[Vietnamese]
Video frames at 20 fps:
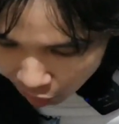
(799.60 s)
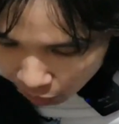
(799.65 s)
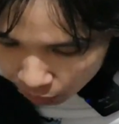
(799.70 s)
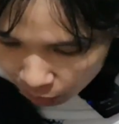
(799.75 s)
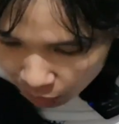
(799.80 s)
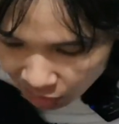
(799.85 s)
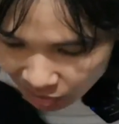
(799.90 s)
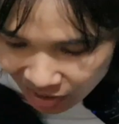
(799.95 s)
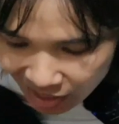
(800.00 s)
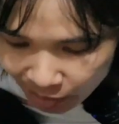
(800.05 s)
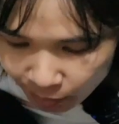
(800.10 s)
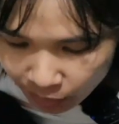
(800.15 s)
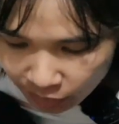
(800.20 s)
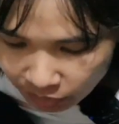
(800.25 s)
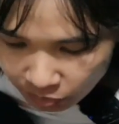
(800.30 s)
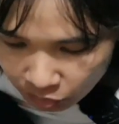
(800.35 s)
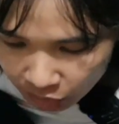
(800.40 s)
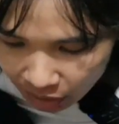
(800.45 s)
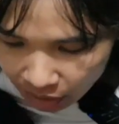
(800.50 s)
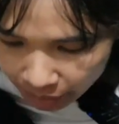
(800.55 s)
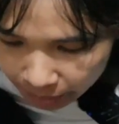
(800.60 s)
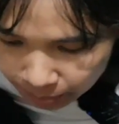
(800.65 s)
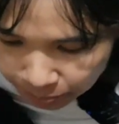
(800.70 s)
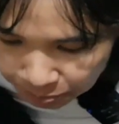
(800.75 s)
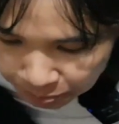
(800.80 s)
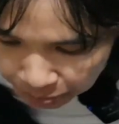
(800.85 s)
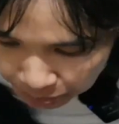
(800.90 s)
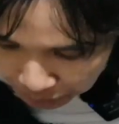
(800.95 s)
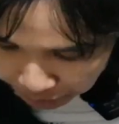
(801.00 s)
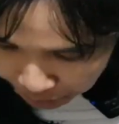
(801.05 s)
bữa nào mình um,
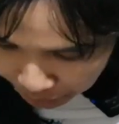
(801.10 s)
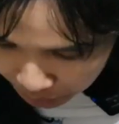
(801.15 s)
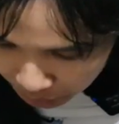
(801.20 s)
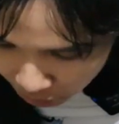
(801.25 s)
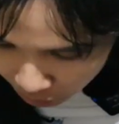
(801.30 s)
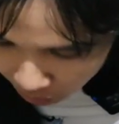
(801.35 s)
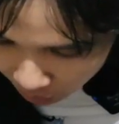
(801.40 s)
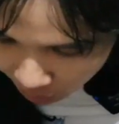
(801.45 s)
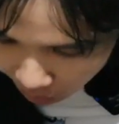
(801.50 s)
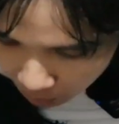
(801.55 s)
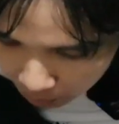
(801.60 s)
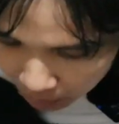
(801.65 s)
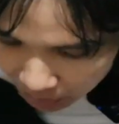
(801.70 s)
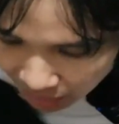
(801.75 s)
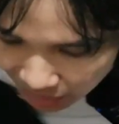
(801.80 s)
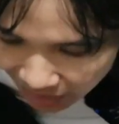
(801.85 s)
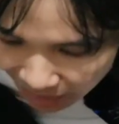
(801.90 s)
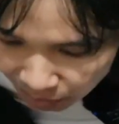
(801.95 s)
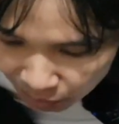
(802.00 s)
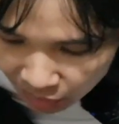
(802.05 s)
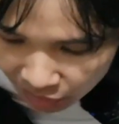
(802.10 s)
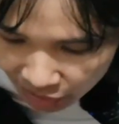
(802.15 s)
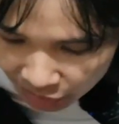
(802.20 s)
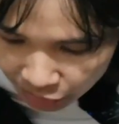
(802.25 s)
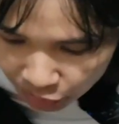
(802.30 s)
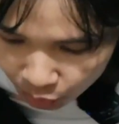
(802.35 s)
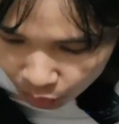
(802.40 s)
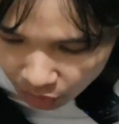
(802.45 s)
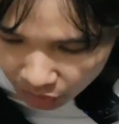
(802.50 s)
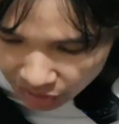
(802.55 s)
mình rảnh mình có
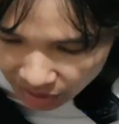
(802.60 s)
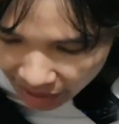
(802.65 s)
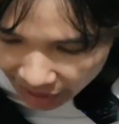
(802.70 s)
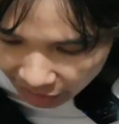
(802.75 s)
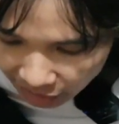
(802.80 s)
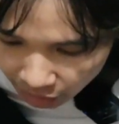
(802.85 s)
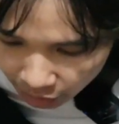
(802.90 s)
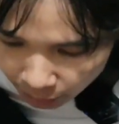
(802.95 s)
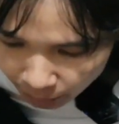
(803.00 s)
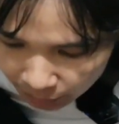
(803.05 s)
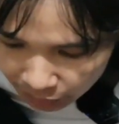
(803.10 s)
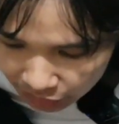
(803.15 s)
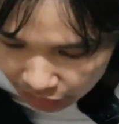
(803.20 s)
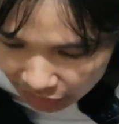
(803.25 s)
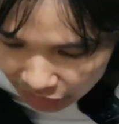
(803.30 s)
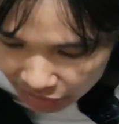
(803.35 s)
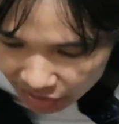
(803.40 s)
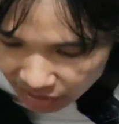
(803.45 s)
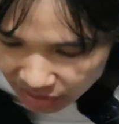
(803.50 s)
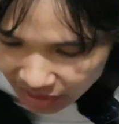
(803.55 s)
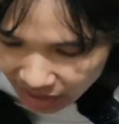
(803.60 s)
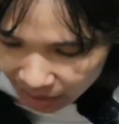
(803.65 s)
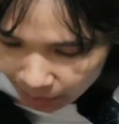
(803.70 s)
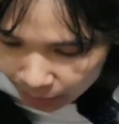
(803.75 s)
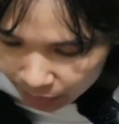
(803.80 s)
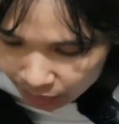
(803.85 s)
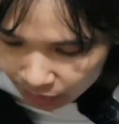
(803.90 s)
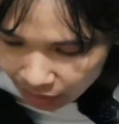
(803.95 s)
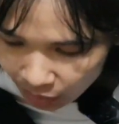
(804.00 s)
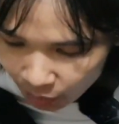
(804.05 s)
nhiều thời gian hơn mình sẽ về nhà
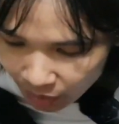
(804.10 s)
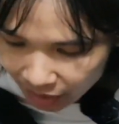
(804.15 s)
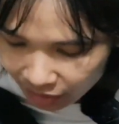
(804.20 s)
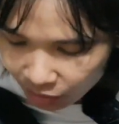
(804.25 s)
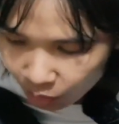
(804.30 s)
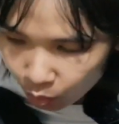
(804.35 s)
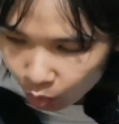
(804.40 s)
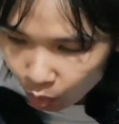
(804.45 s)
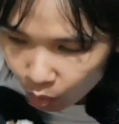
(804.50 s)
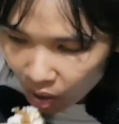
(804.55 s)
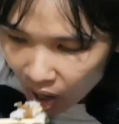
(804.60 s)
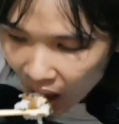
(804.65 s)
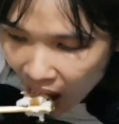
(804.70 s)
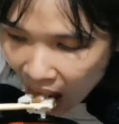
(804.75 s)
mình nấu ăn nấu uống